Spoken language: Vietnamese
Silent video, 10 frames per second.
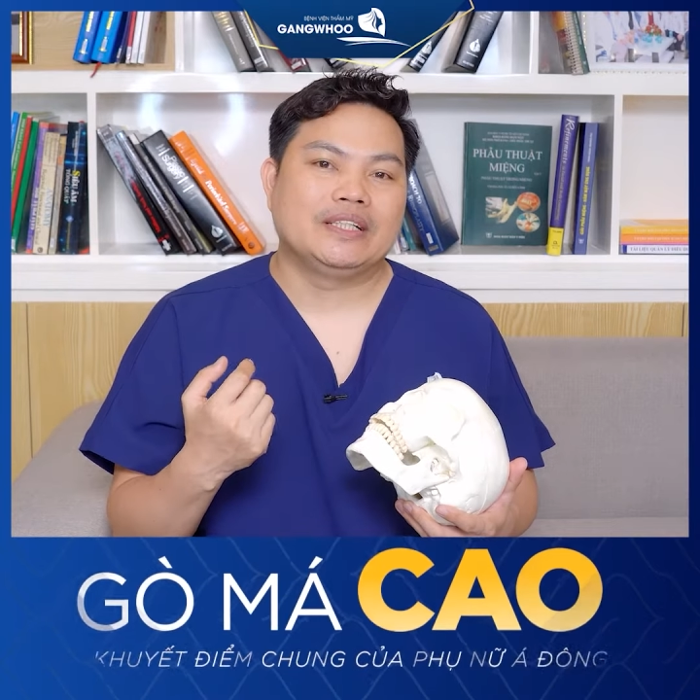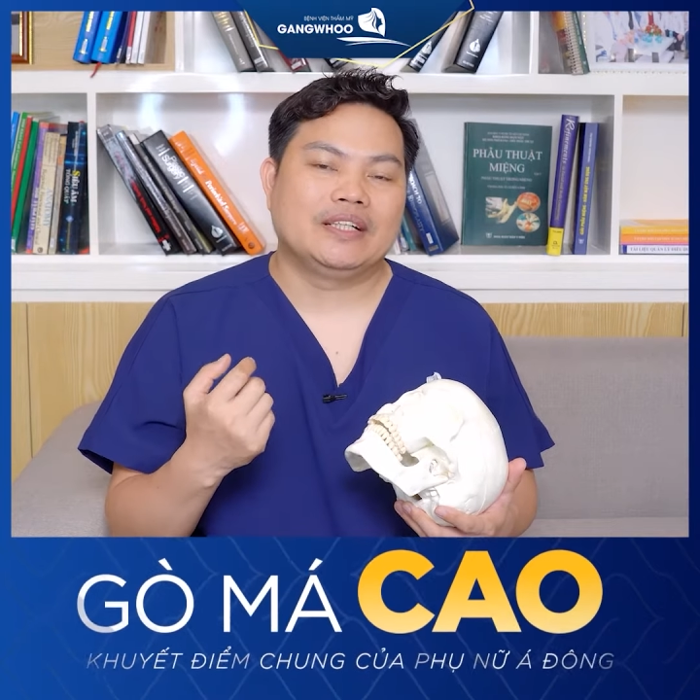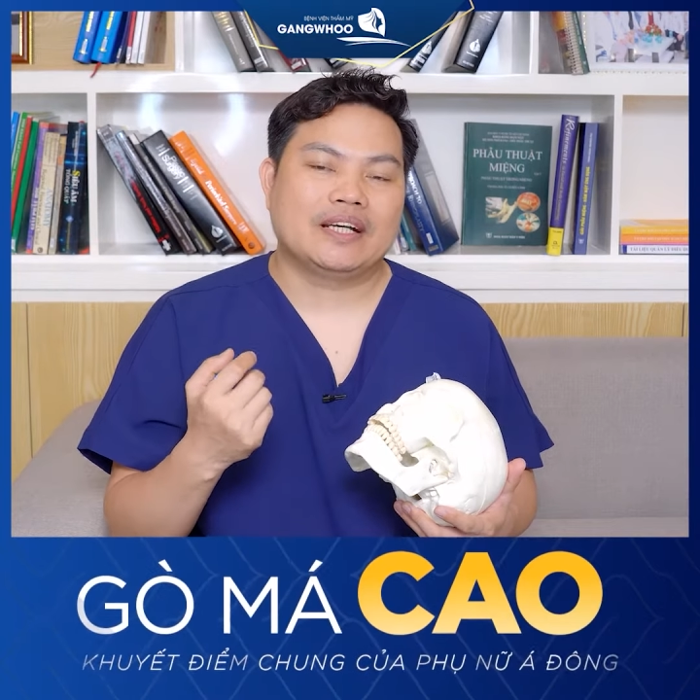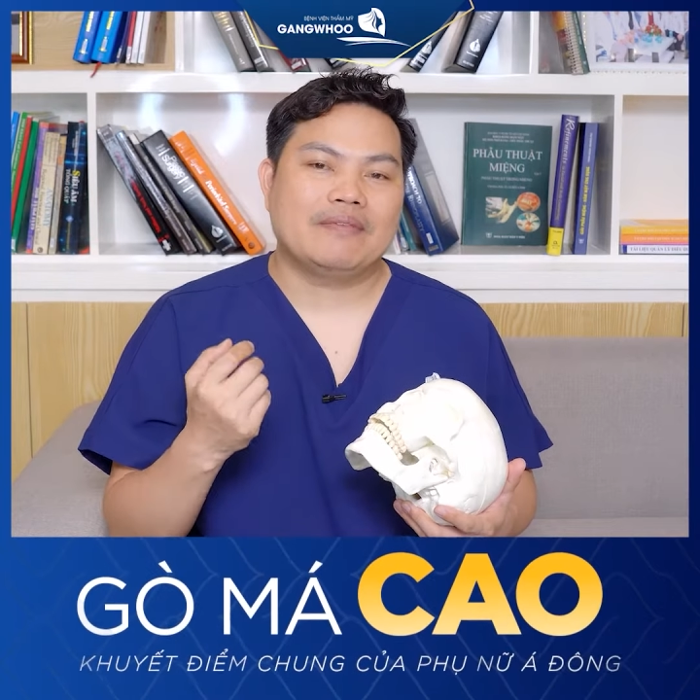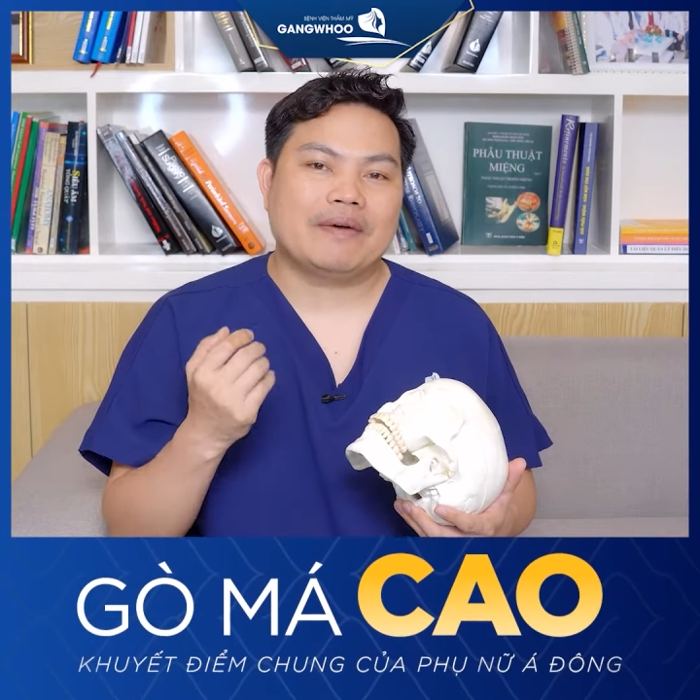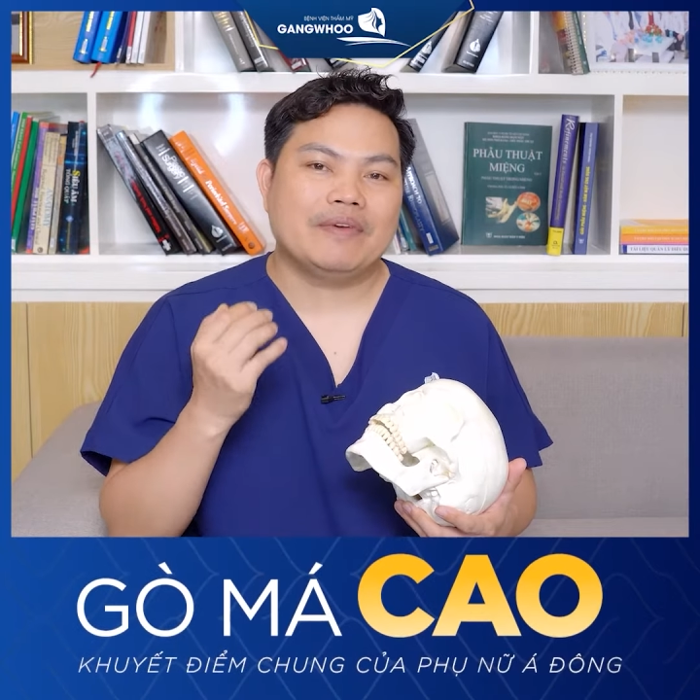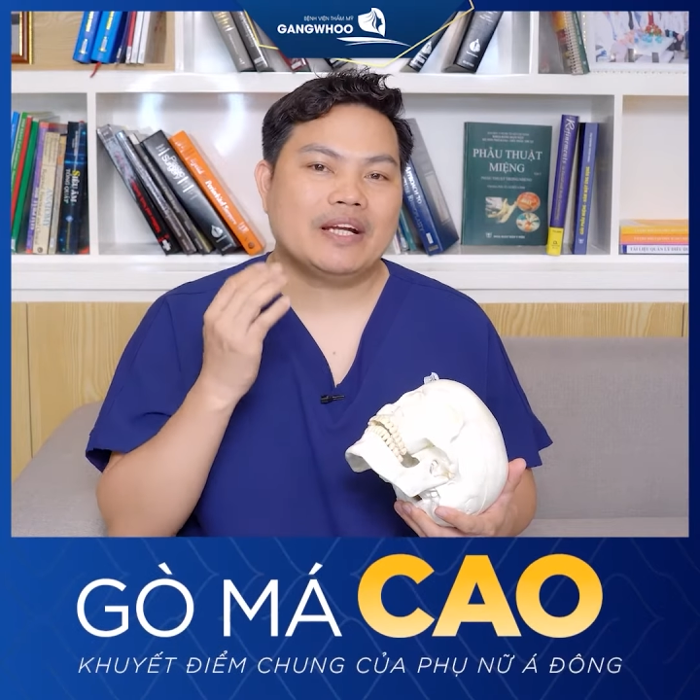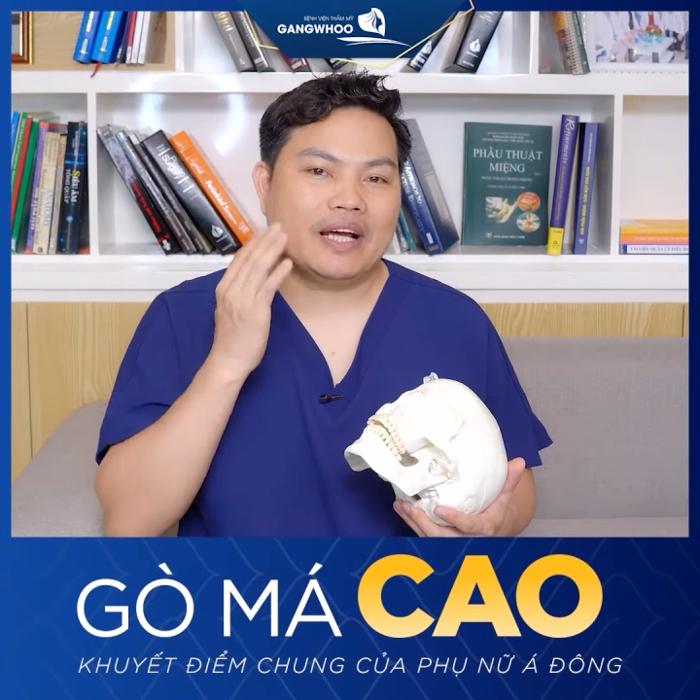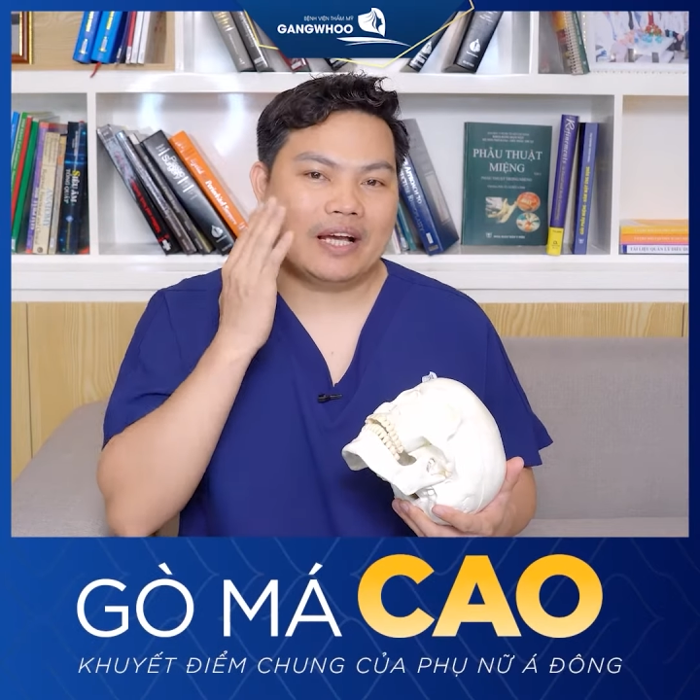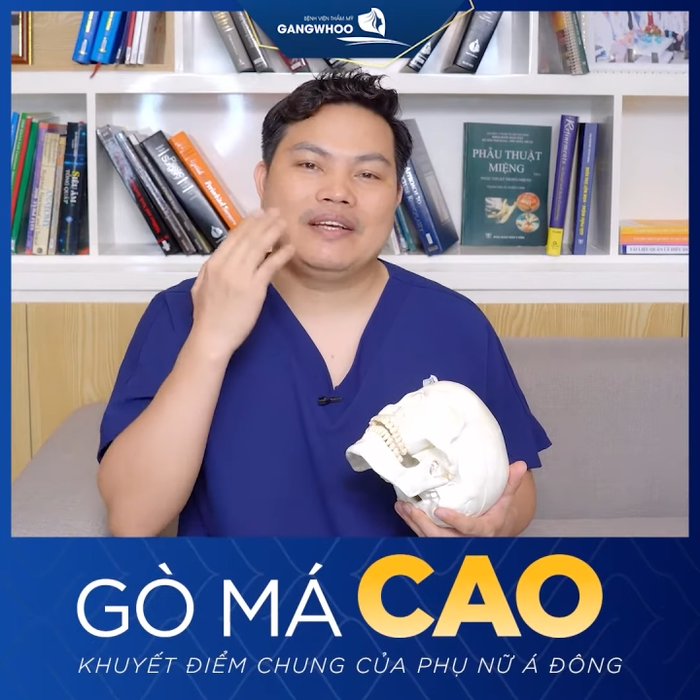thì các bạn
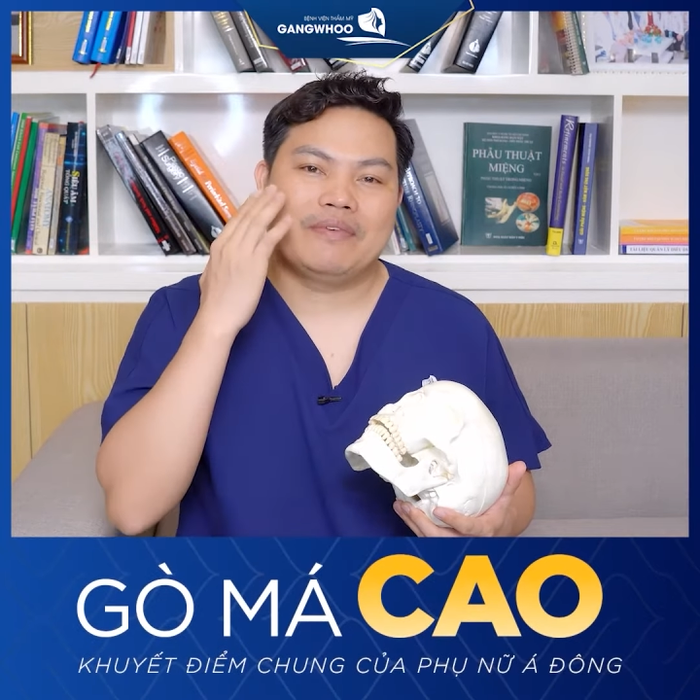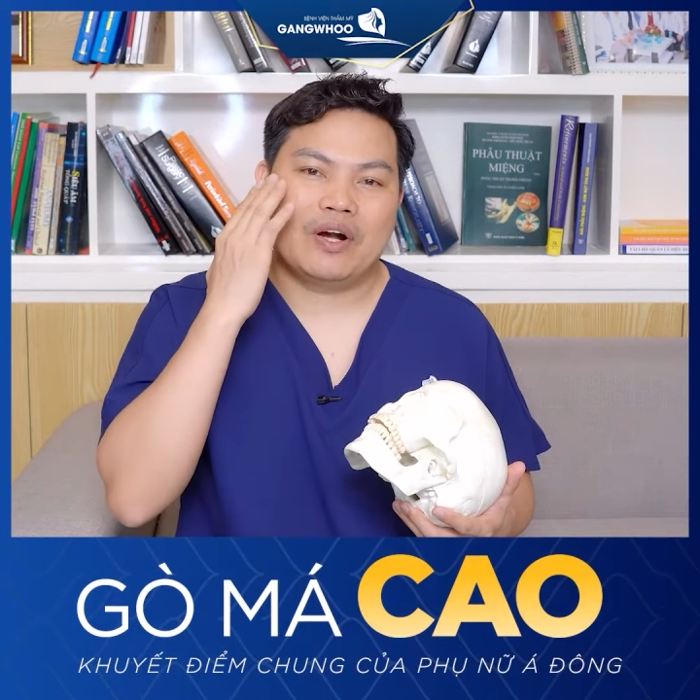biết là khi mà